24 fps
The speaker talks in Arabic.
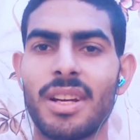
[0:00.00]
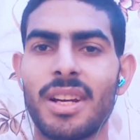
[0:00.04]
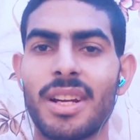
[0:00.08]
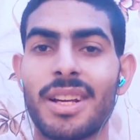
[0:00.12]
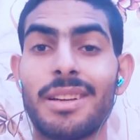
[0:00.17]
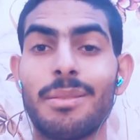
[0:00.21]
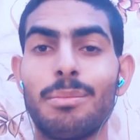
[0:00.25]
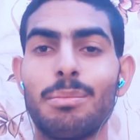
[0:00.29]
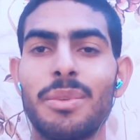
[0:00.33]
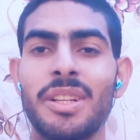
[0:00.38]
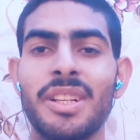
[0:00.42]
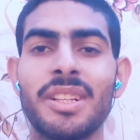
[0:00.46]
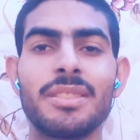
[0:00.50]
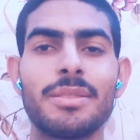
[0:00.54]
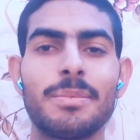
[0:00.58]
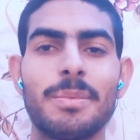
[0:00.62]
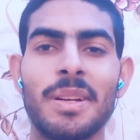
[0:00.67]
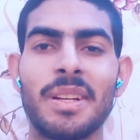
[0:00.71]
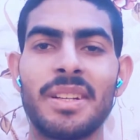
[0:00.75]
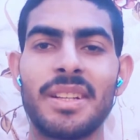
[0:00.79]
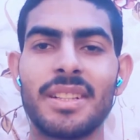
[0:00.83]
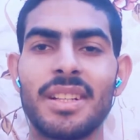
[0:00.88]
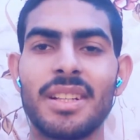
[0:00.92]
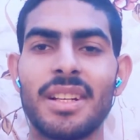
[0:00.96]
لكن
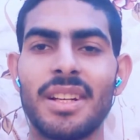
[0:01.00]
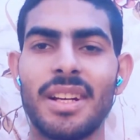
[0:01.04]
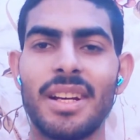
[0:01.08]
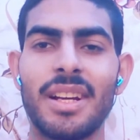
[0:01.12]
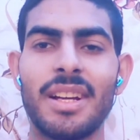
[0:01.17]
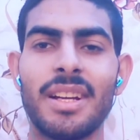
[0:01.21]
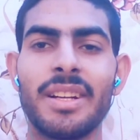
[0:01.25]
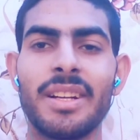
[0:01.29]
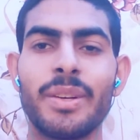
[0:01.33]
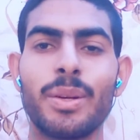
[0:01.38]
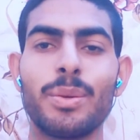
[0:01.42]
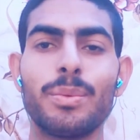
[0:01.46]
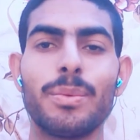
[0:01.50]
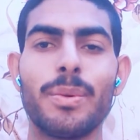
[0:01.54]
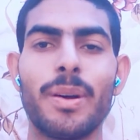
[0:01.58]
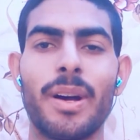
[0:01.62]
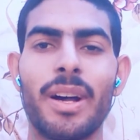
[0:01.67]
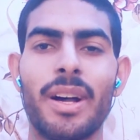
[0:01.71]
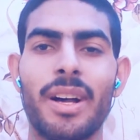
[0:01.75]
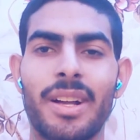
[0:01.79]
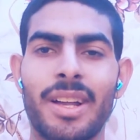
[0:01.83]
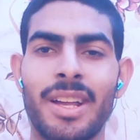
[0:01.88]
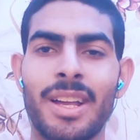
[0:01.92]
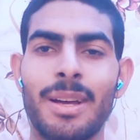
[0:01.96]
بالنسبه للنادي الاهلي
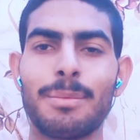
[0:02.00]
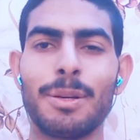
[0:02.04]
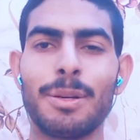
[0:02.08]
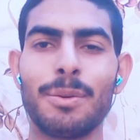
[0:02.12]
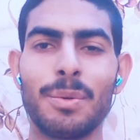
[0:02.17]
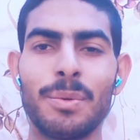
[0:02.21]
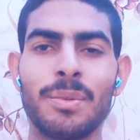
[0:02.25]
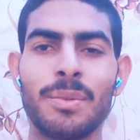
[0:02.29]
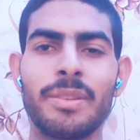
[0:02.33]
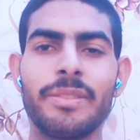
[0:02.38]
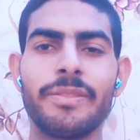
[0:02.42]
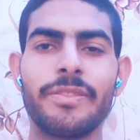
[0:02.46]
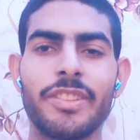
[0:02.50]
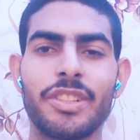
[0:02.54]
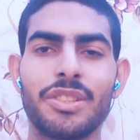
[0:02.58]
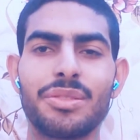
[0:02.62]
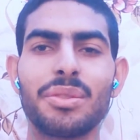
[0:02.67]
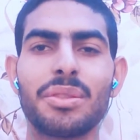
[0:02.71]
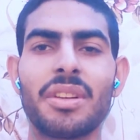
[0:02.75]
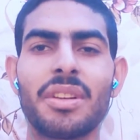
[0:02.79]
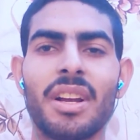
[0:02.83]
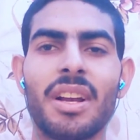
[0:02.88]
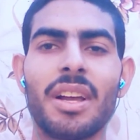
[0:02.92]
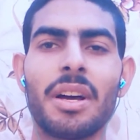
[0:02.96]
هو جاب الجنون في
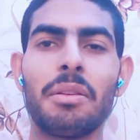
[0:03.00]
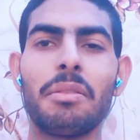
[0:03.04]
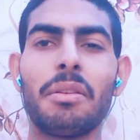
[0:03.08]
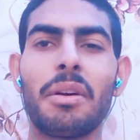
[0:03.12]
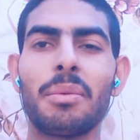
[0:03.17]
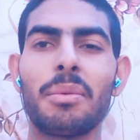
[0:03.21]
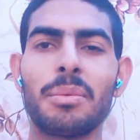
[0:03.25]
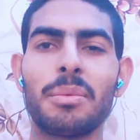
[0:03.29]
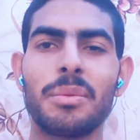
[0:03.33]
الشوط الاول